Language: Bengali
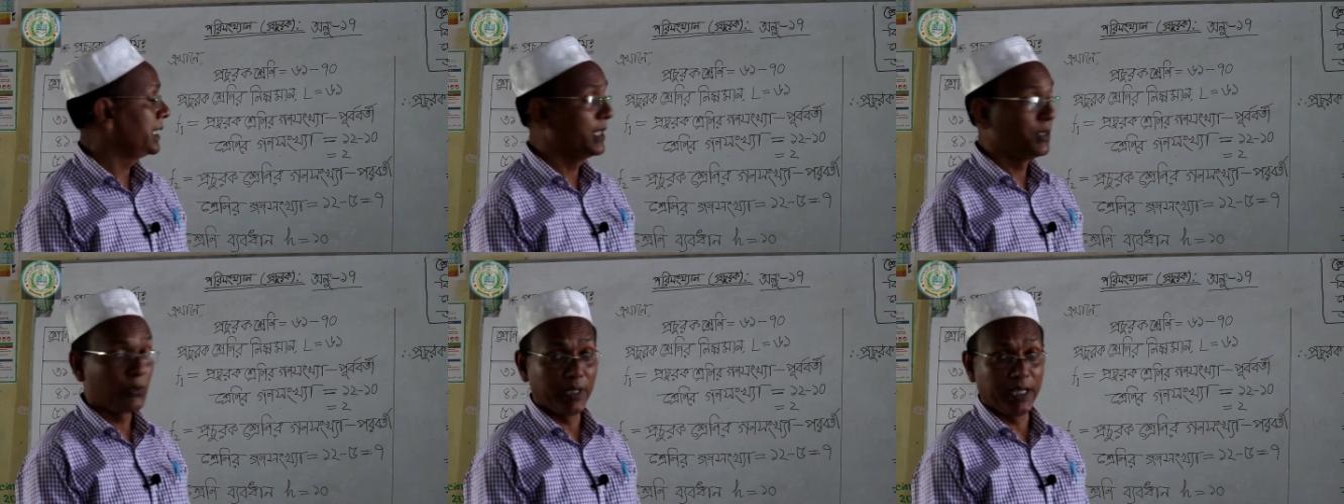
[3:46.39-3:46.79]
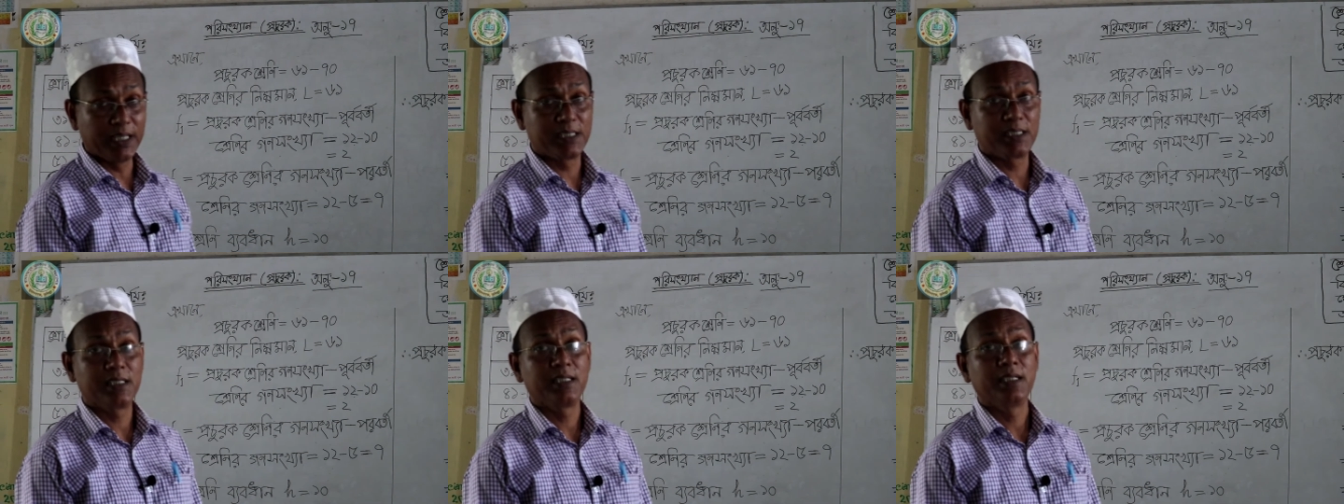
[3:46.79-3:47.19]
ইন্টু
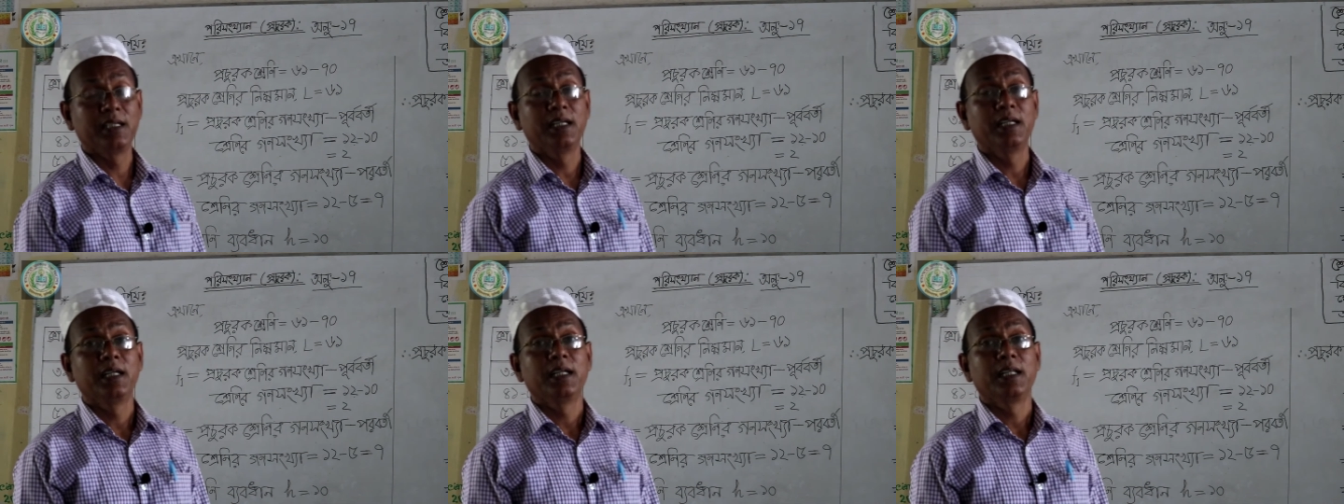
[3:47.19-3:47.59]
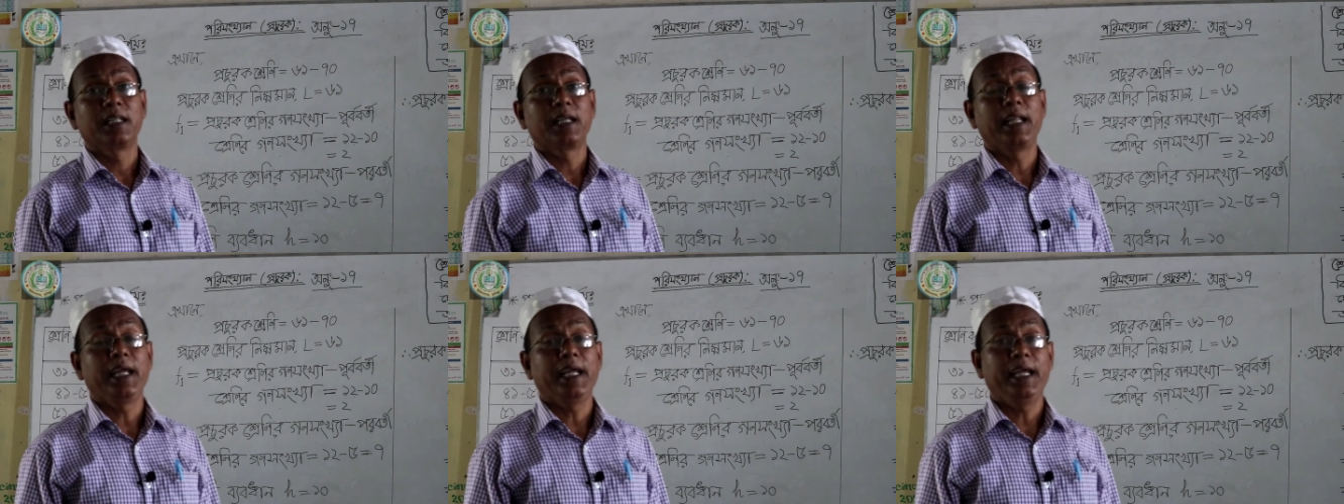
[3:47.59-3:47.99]
এইচ
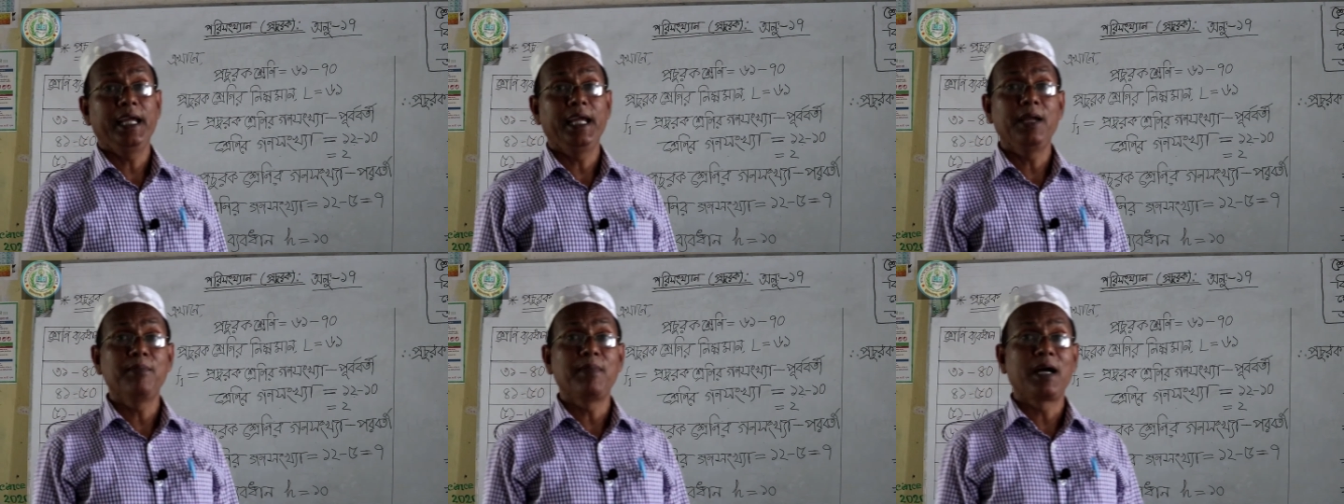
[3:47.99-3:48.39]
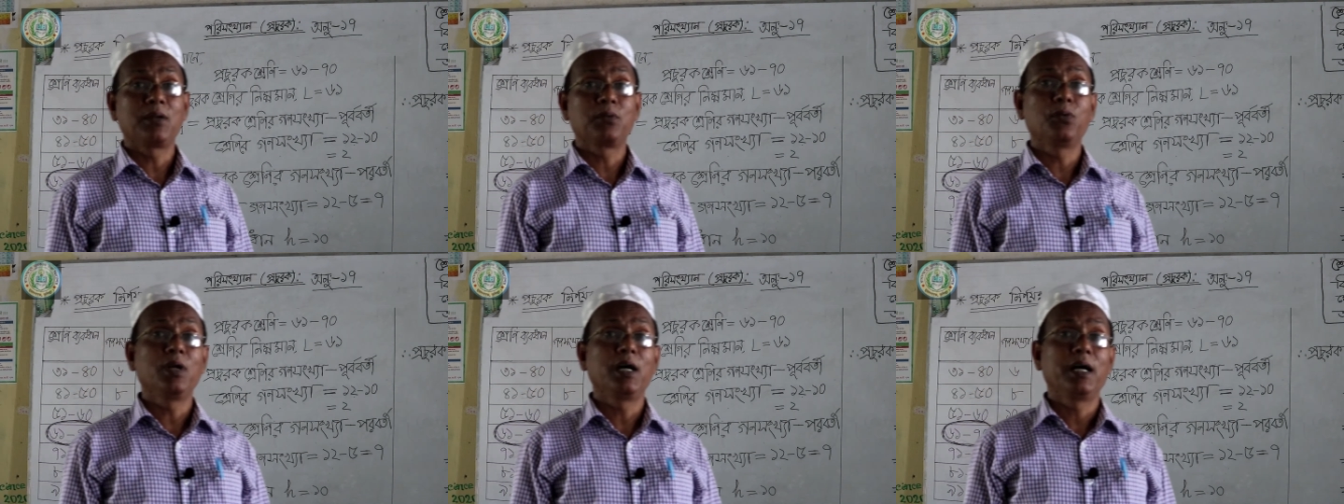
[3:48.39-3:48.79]
তাহলে এই
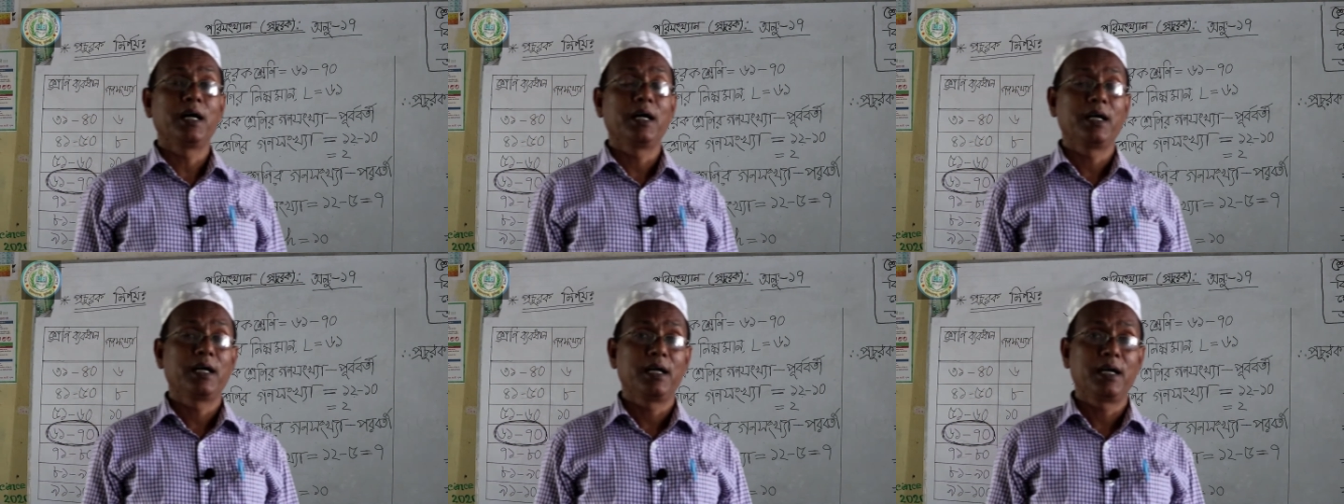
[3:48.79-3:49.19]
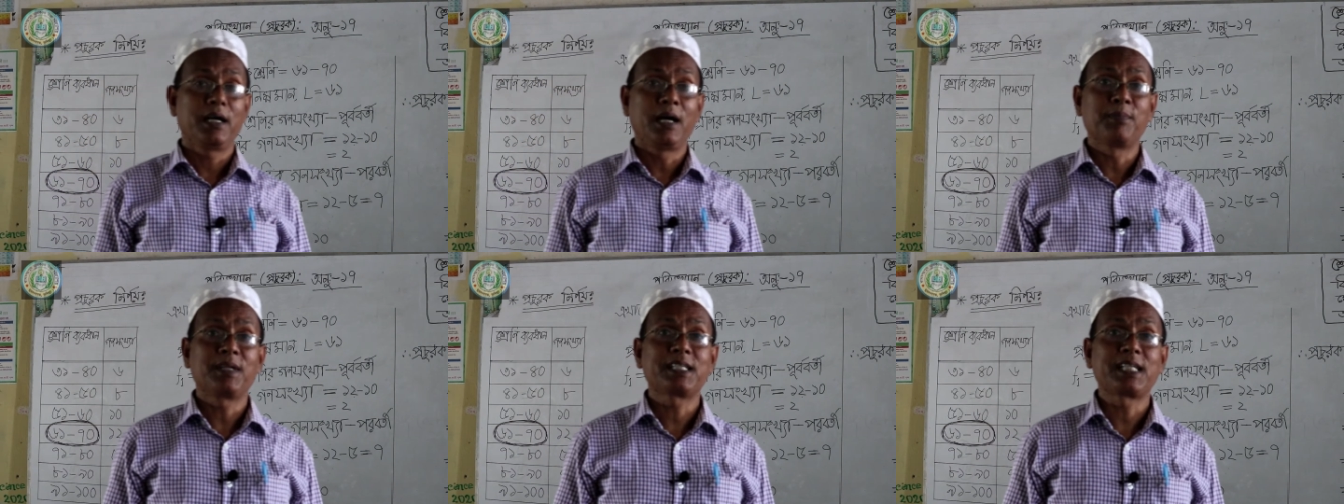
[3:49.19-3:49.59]
মানগুলা
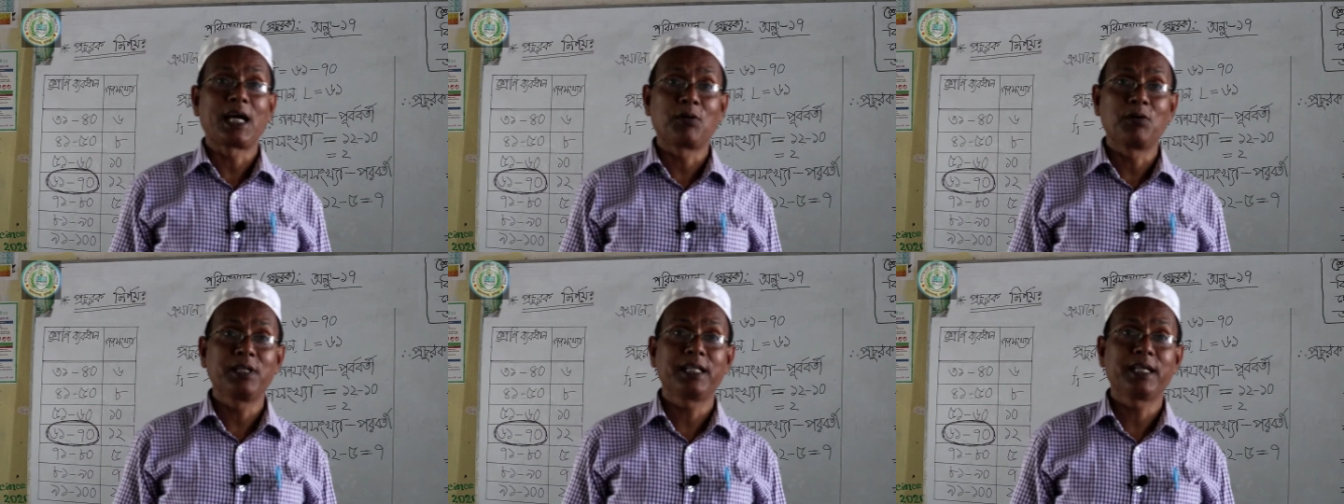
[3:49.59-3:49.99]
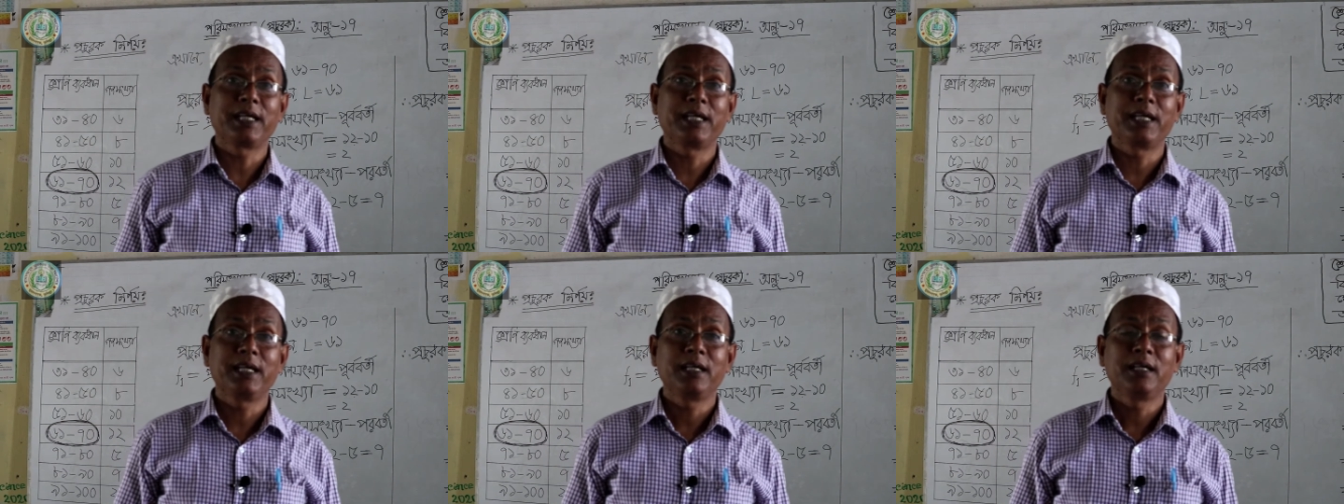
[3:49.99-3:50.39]
আমরা সারণী
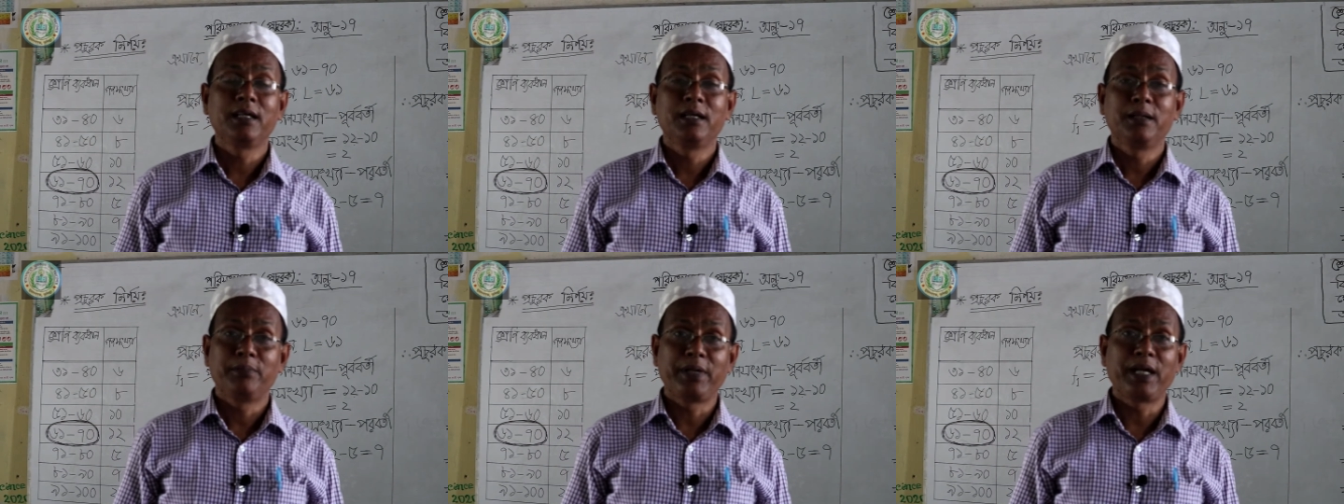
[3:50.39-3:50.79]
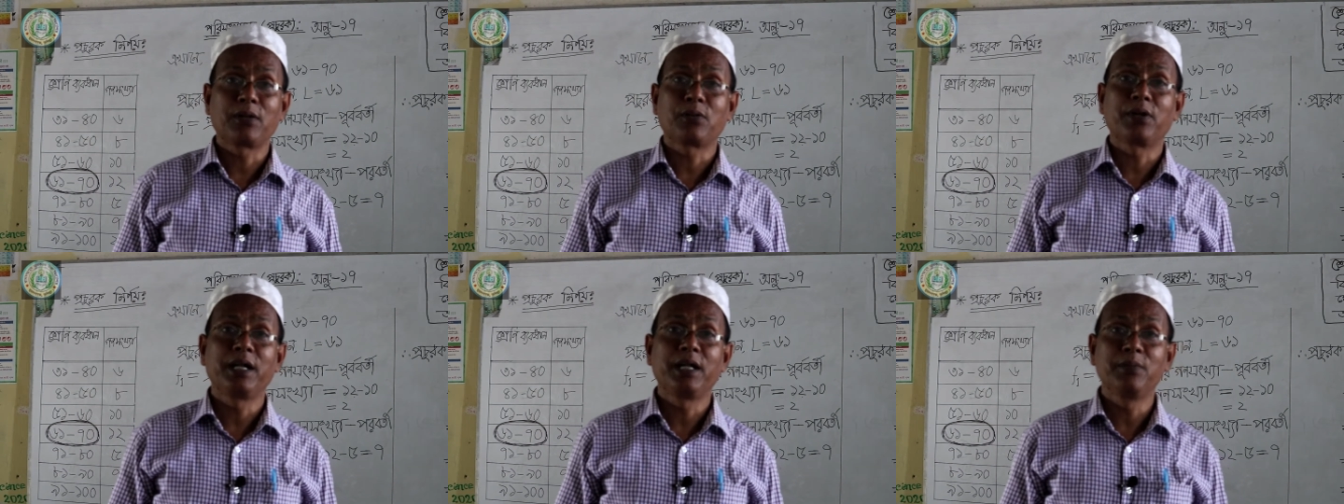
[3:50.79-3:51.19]
থেকে বের
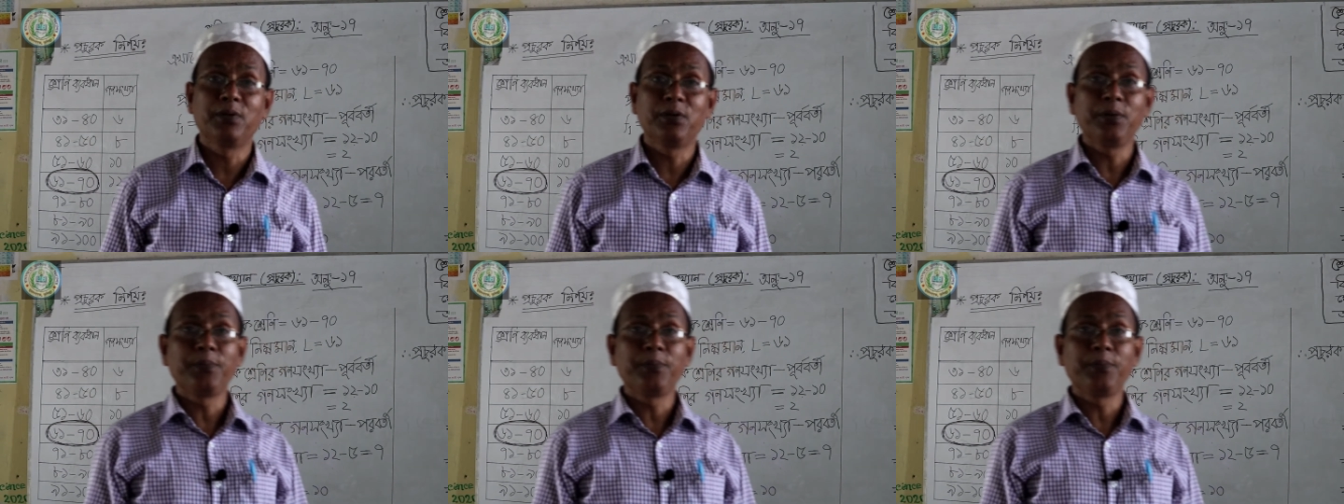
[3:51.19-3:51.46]
করে নিব